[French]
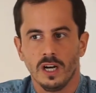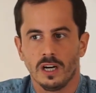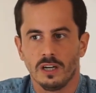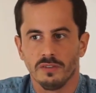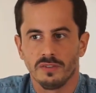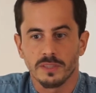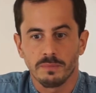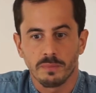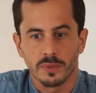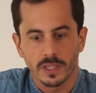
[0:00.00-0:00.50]
En
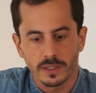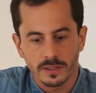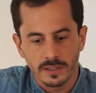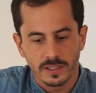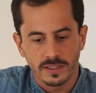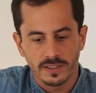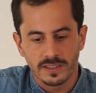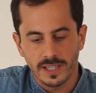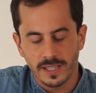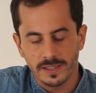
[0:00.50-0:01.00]
fait, pendant
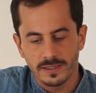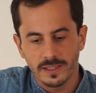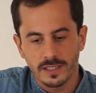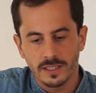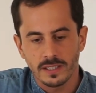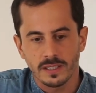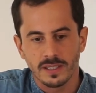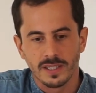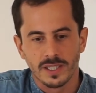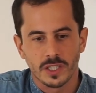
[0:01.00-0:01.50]
des
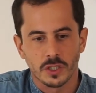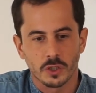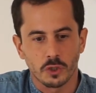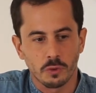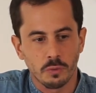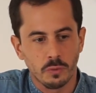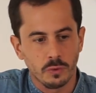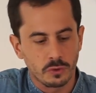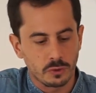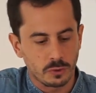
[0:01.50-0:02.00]
années, je
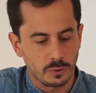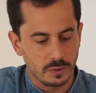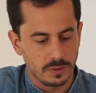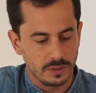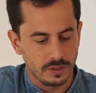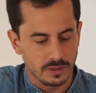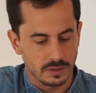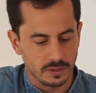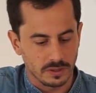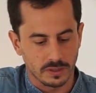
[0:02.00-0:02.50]
me
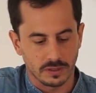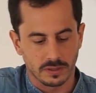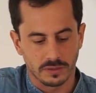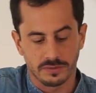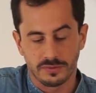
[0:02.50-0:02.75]
suis euh,